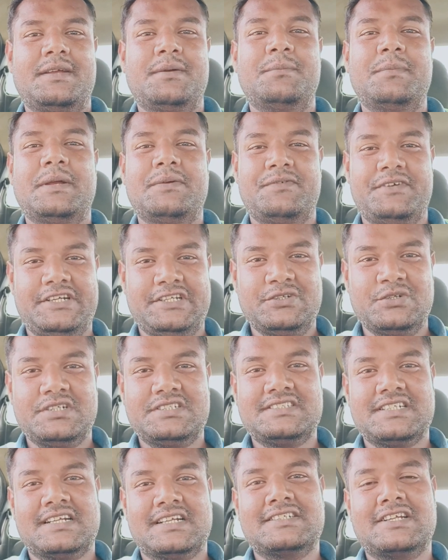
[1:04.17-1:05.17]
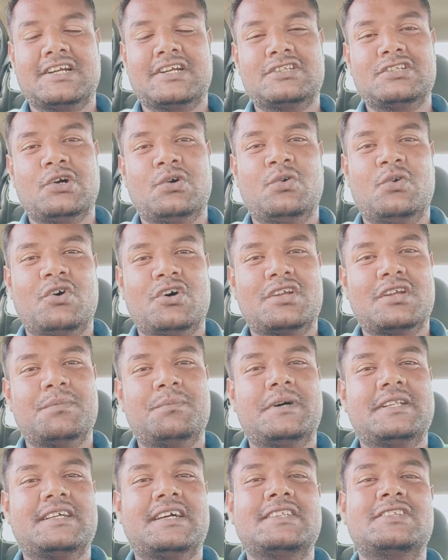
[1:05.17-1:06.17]
मैं वीडियो स्टार्ट करता हूँ और अब
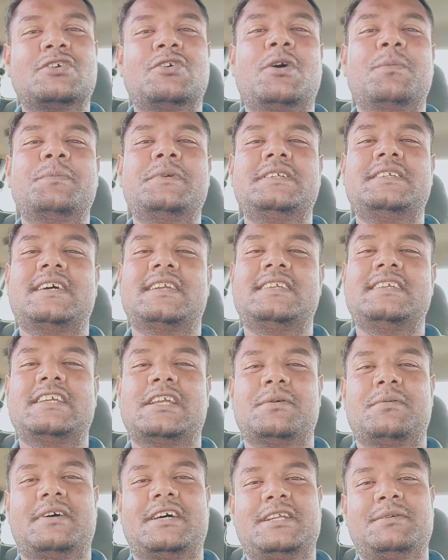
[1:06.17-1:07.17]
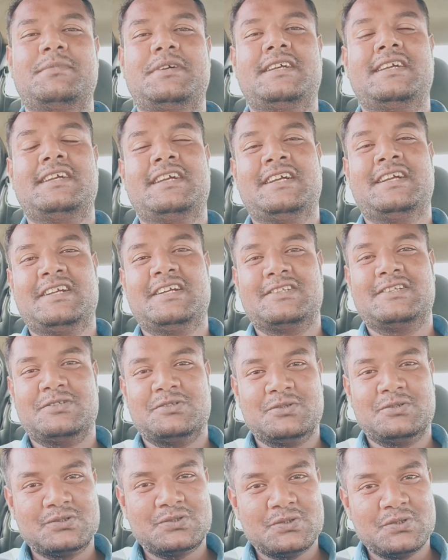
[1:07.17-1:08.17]
बताता हूँ अपनी जर्नी के बारे में तो
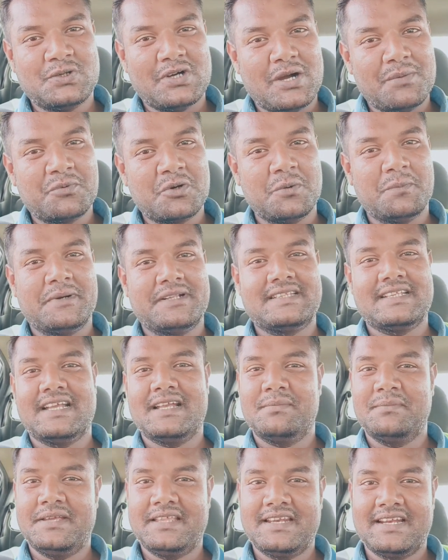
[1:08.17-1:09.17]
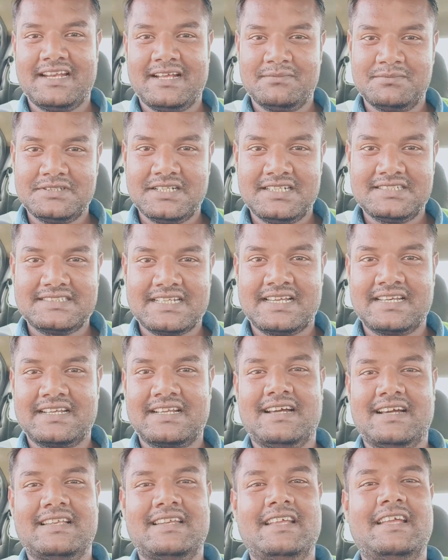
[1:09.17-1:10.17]
दोस्तों आपको पता है मेरा नाम दिलशान
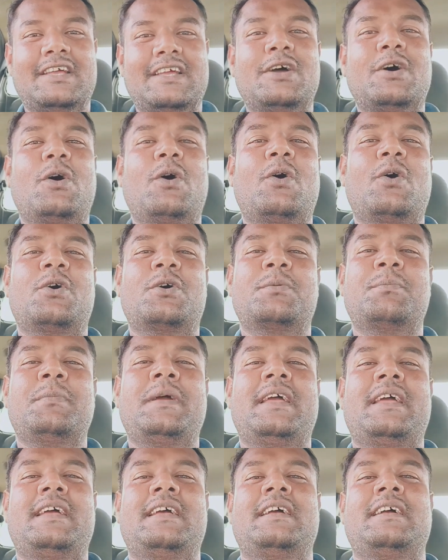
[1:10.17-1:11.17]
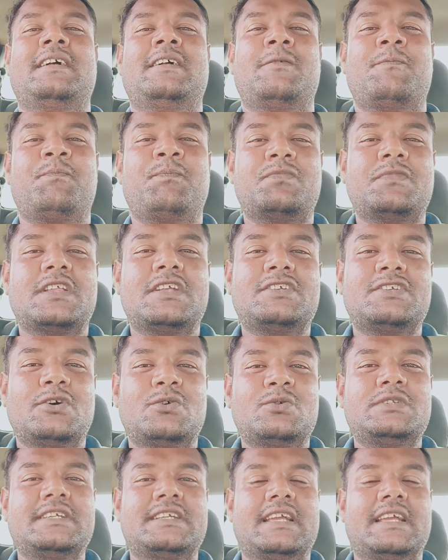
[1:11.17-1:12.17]
खान है और मैं
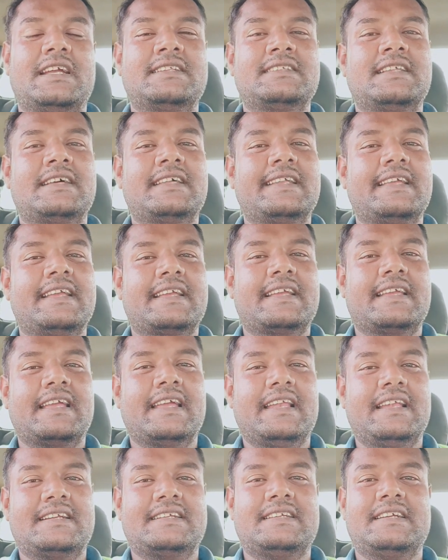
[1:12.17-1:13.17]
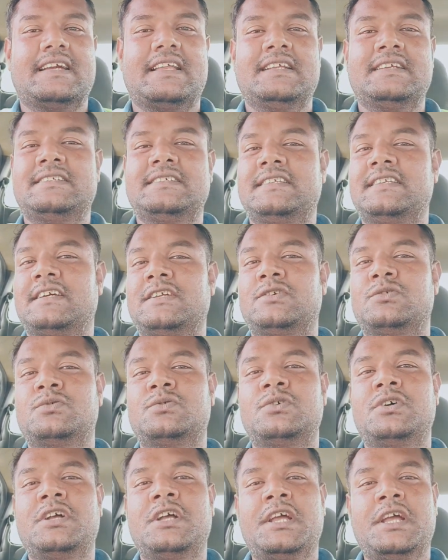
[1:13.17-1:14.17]
सऊदी के अंदर एक इलेक्ट्रिकल इंजीनियर हूँ
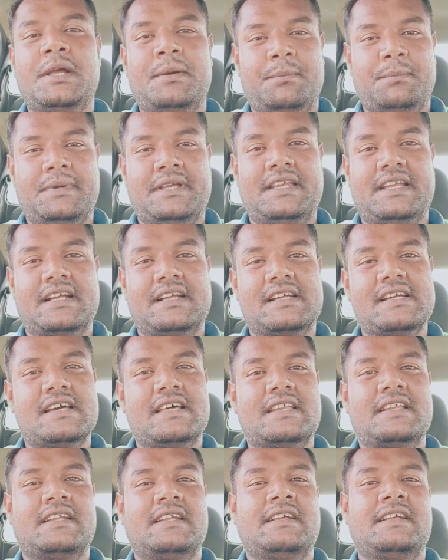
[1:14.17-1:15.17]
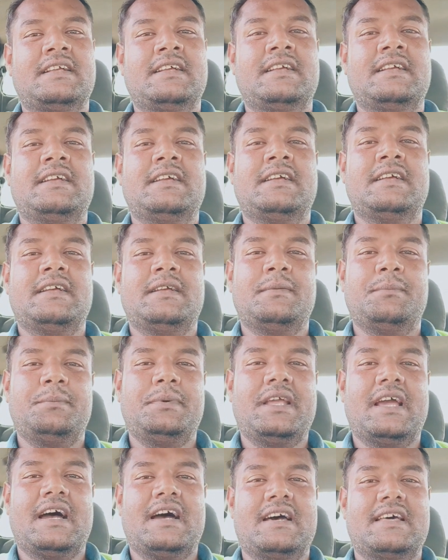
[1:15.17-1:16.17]
मेरा घर
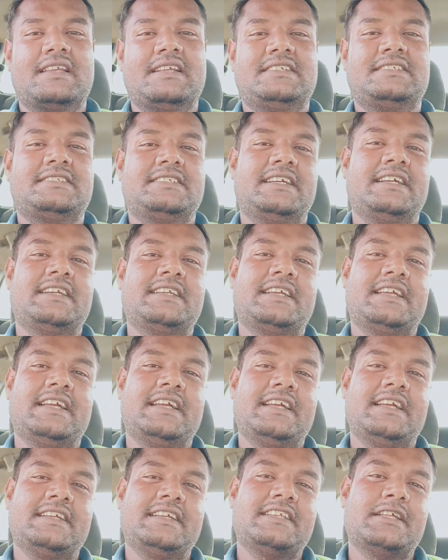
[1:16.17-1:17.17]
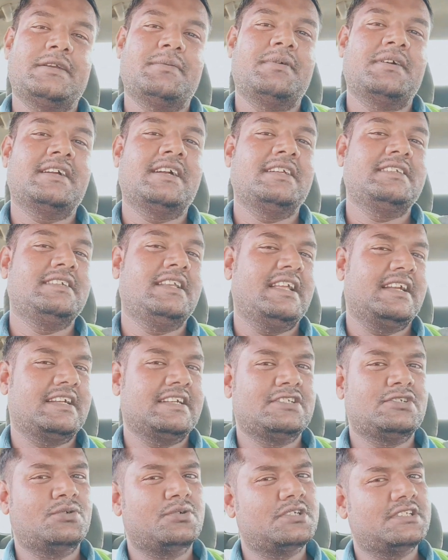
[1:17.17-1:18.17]
बिहार स्टेट के दरभंगा ज़िला
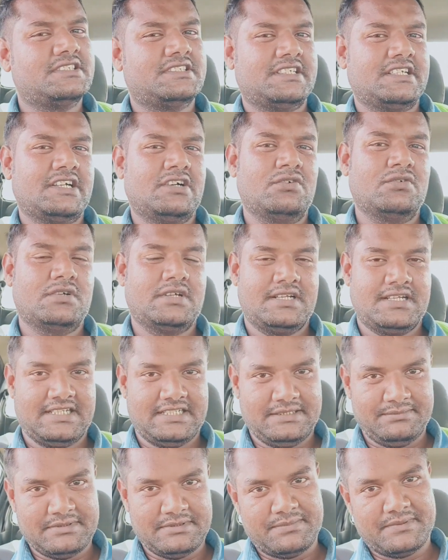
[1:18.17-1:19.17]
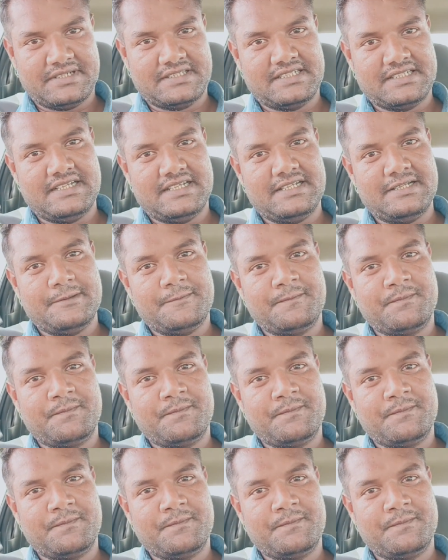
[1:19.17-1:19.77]
के छोटे से गांव करहरी में पड़ता है